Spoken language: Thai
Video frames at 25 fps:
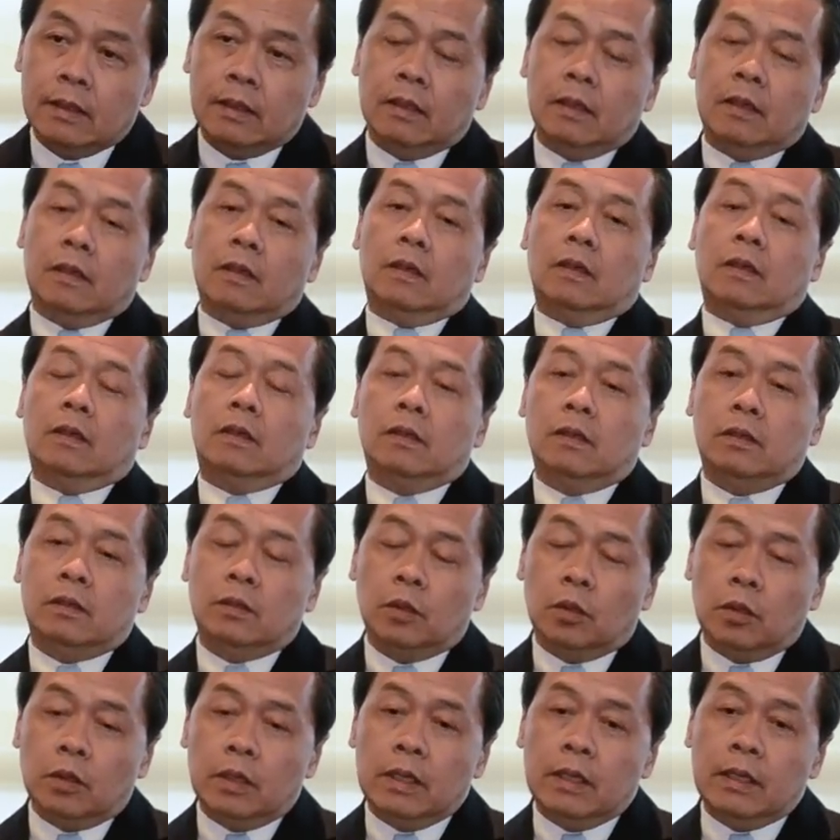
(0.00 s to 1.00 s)
ก็
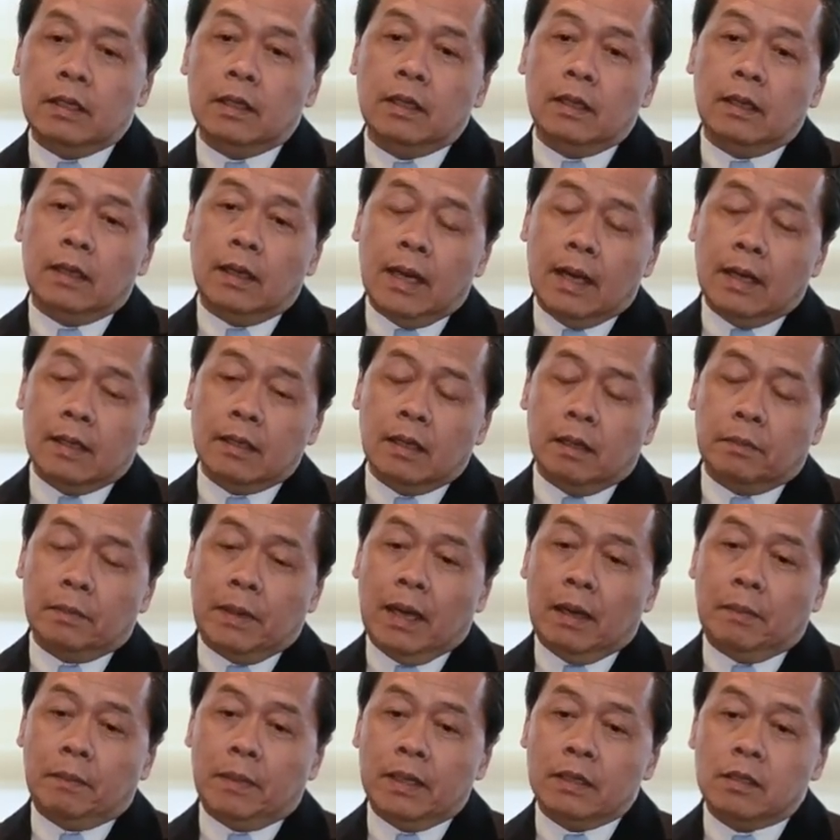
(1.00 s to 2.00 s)
โชคดีที่หลังจาก
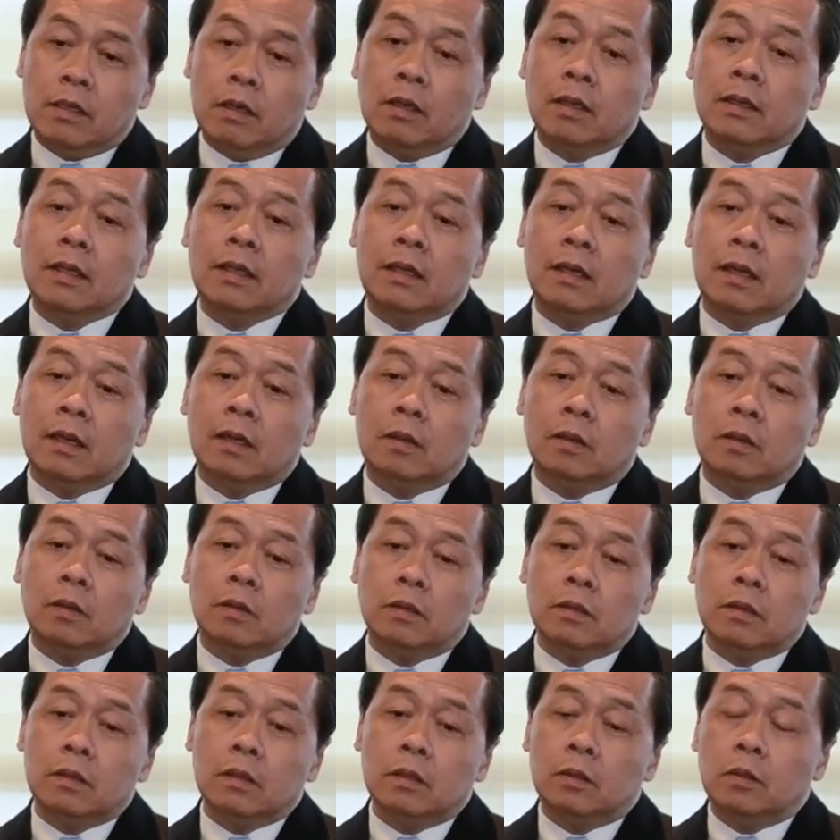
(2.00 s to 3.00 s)
ผ่านไปสองอาทิตย์เขา
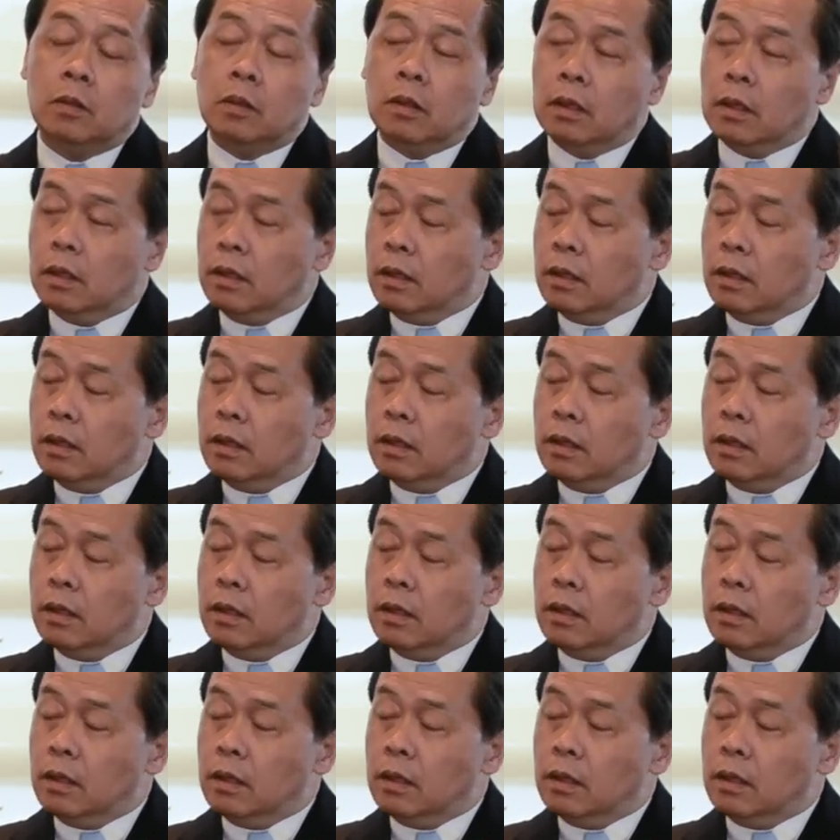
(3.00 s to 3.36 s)
ซื้อหุ้น